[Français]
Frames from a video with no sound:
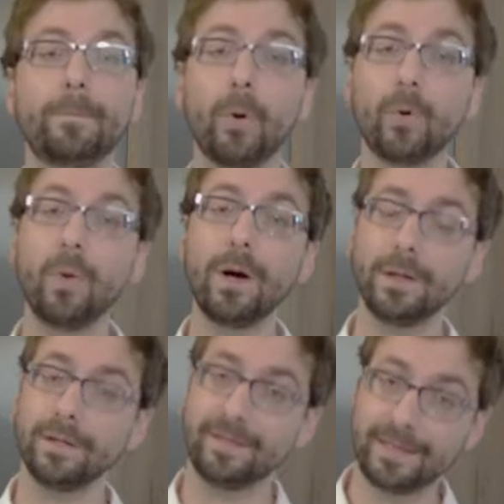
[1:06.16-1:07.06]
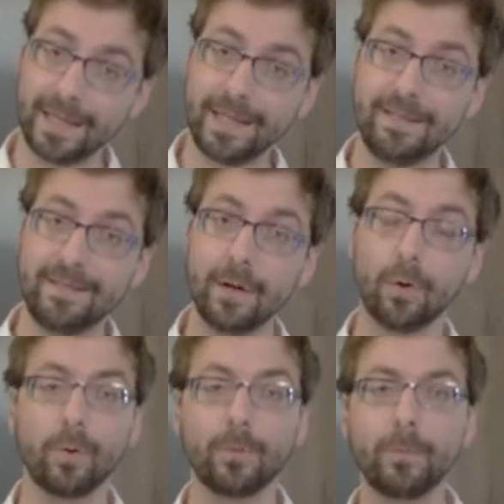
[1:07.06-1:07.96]
pourquoi stériliser
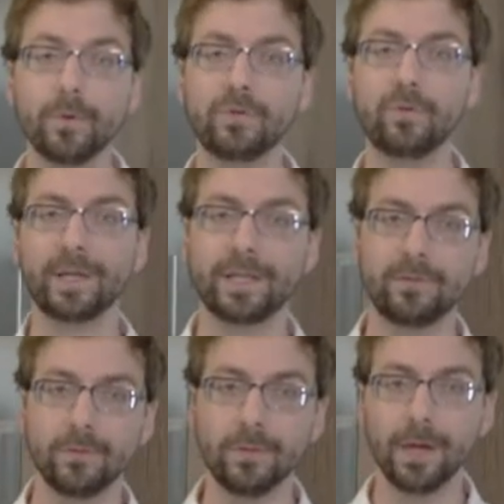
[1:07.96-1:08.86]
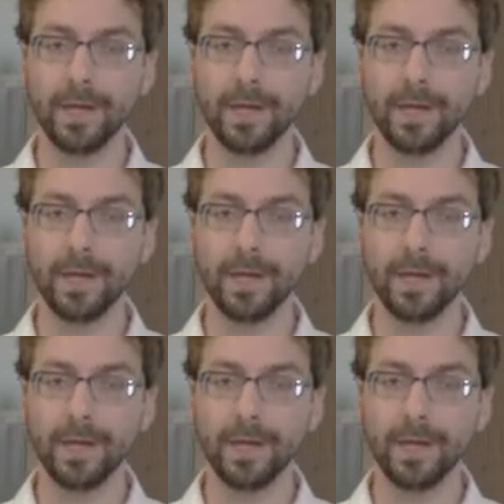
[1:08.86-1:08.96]
Alors on me pose souvent la question,